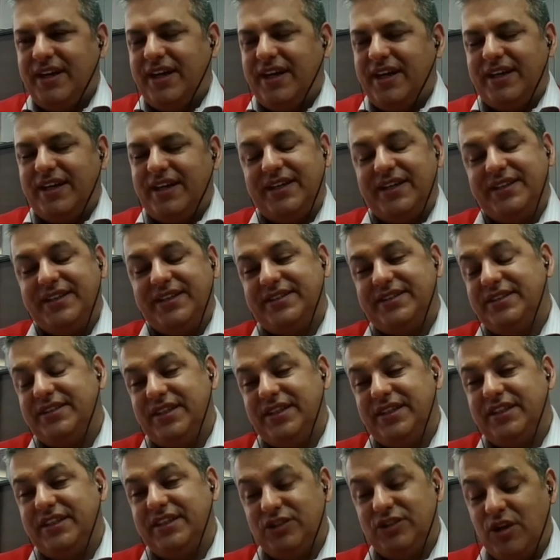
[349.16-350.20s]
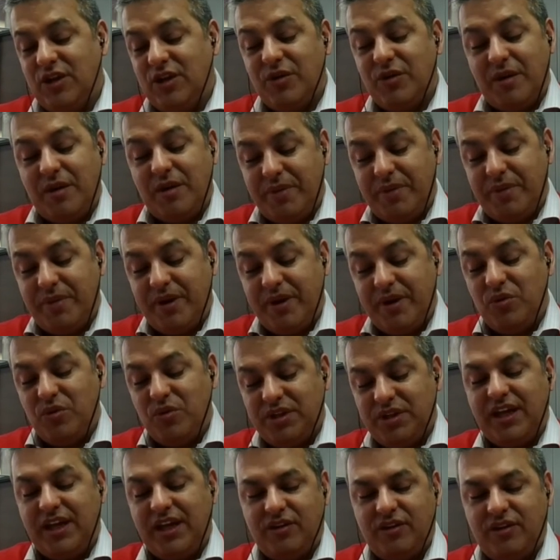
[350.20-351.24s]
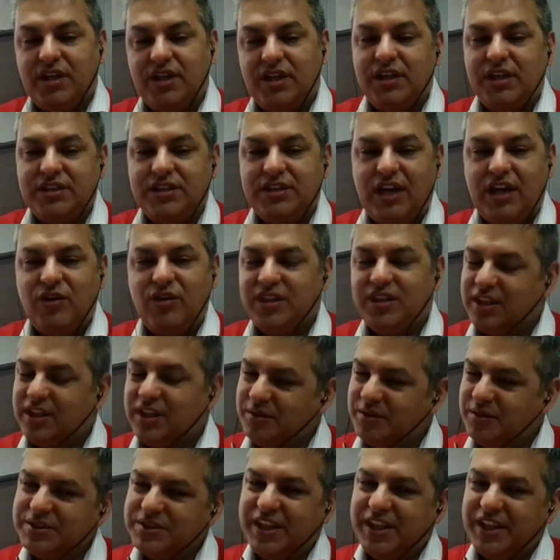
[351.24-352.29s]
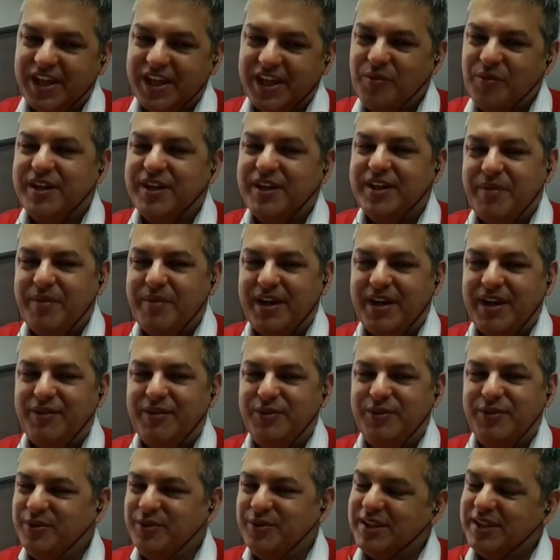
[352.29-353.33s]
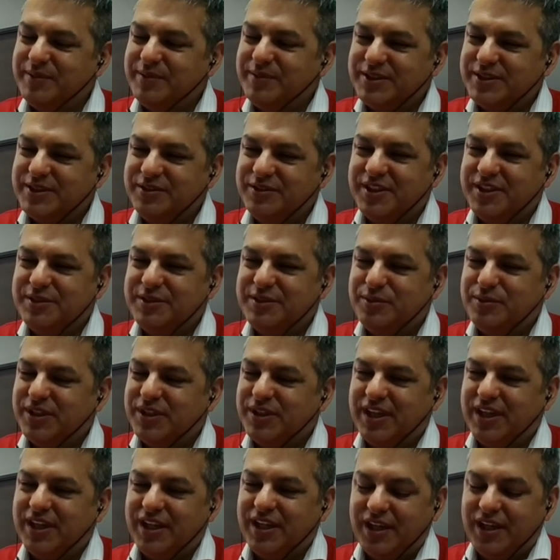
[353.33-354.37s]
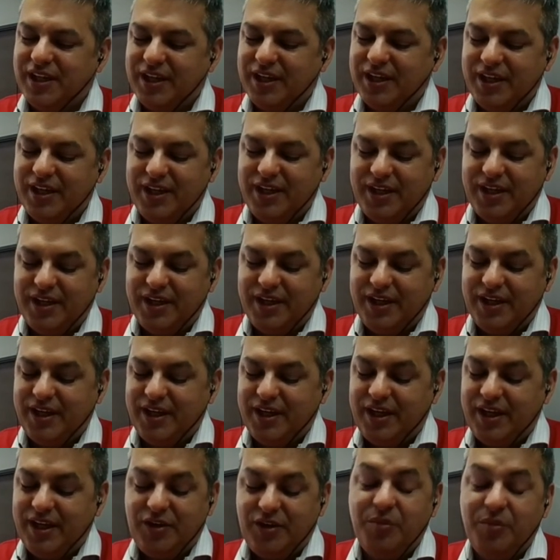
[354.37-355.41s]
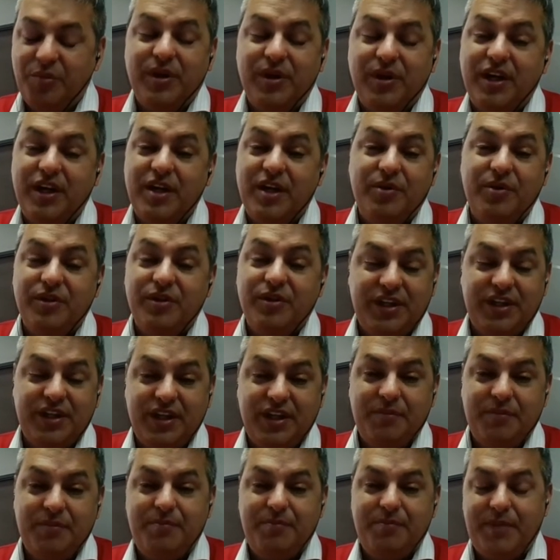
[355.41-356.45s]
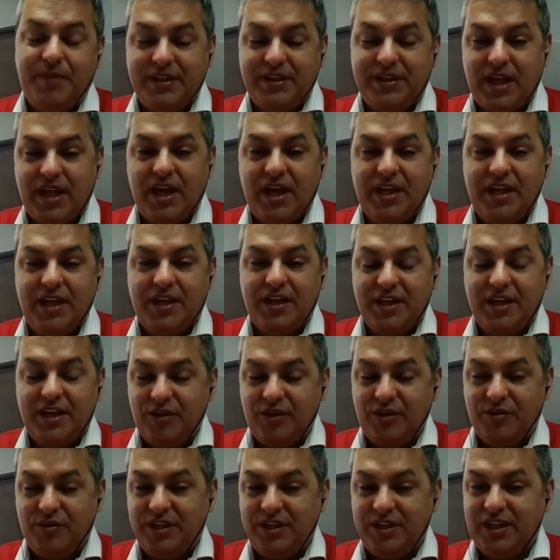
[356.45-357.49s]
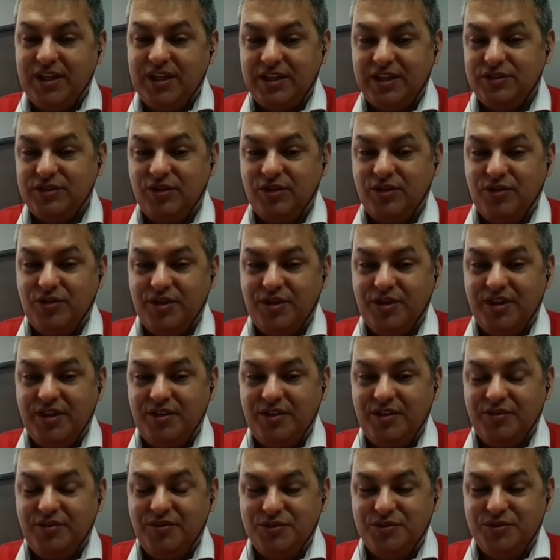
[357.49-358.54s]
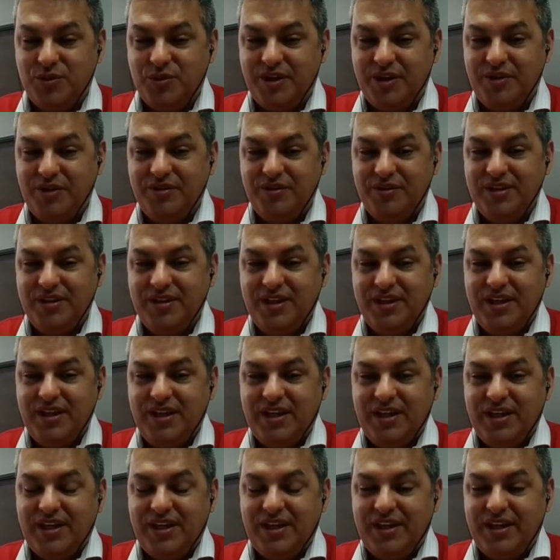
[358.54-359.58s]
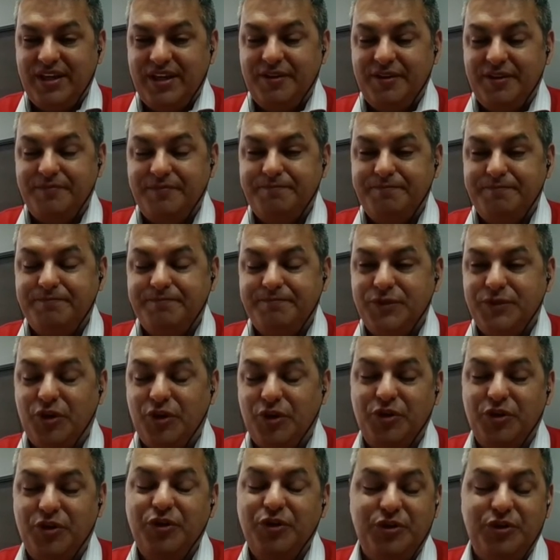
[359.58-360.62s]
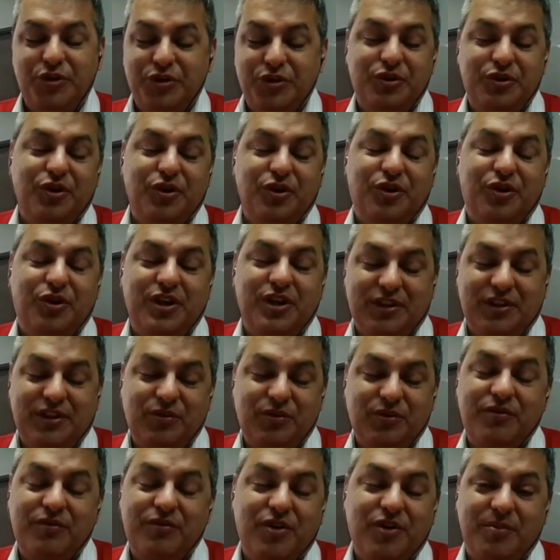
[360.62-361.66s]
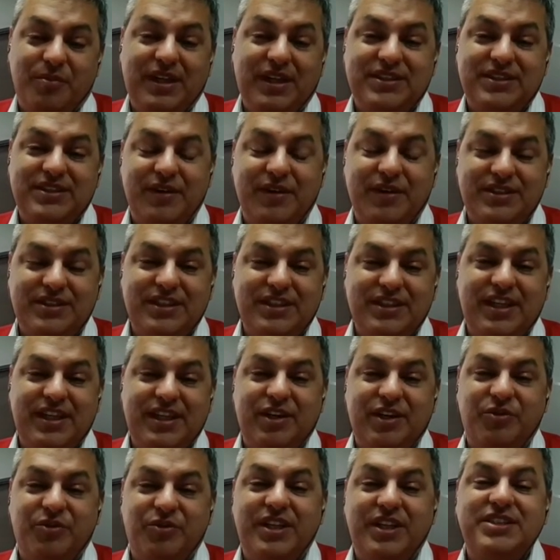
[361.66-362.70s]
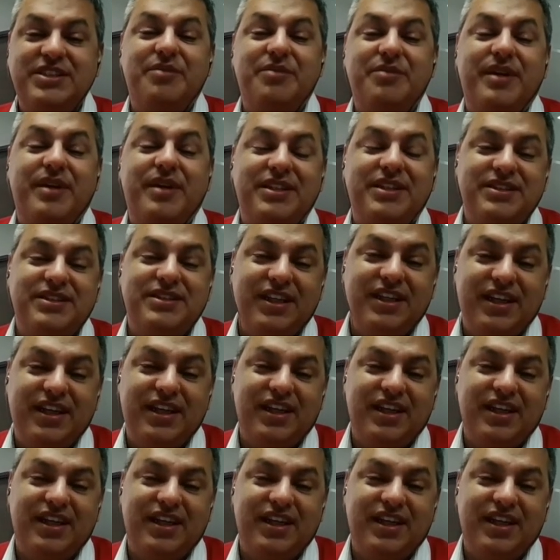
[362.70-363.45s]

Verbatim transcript: Esa es, una buena pregunta y creo que es algo que tenemos que tener en cuenta para futuras versiones porque eh, como el equipo no tiene pantalla ni ninguna interacción con el usuario, eh, no, no, hay forma de saber si te llegó un SMS de